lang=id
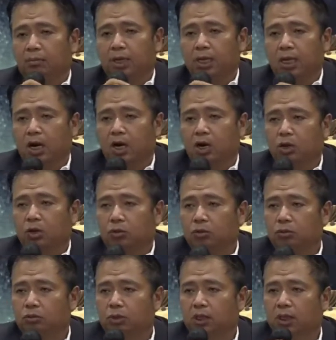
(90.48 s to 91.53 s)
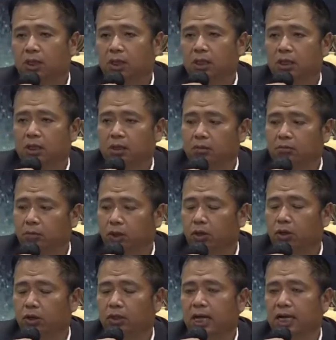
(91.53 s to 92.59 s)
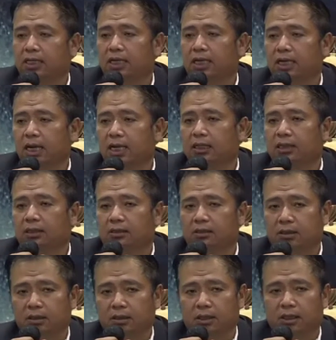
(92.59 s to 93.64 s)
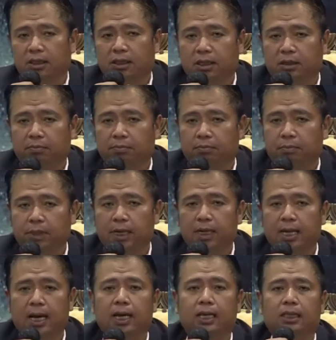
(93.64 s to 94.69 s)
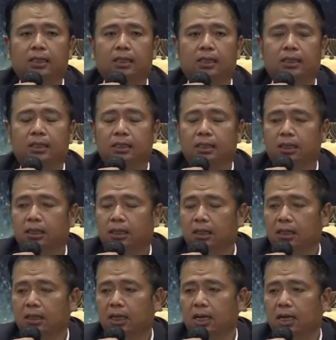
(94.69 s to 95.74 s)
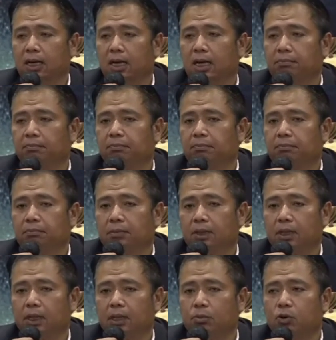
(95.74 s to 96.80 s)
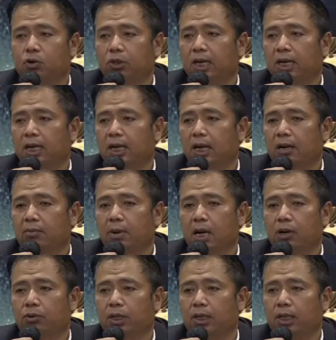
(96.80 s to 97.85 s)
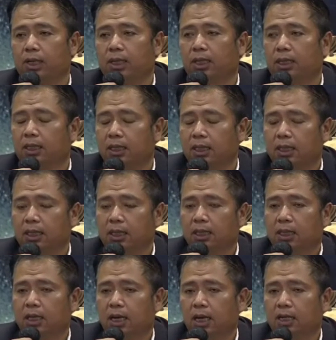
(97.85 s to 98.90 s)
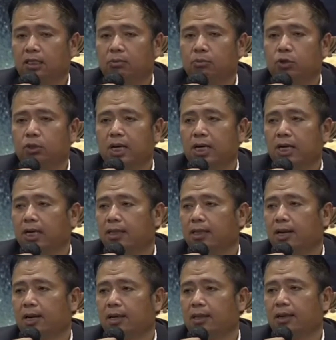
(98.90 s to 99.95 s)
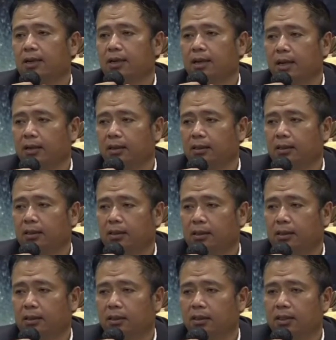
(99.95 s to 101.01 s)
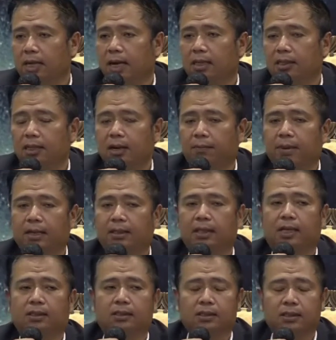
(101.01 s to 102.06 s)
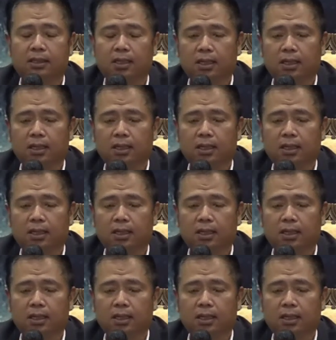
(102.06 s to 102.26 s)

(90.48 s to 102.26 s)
Beliau uh, mengkonotasikan uh, pilihan terhadap ibu kota negara baru ini dengan sebutan kata-kata yang uh, sangat tidak pantas,